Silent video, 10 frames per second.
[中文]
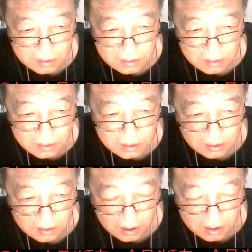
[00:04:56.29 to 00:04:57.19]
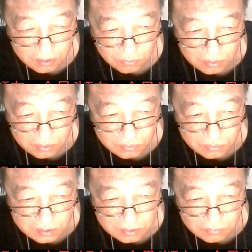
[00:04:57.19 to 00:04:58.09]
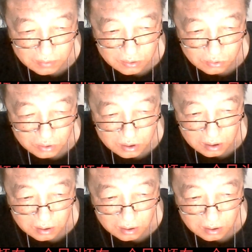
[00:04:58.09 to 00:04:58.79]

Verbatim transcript: 你才是他的归宿，此为九胜。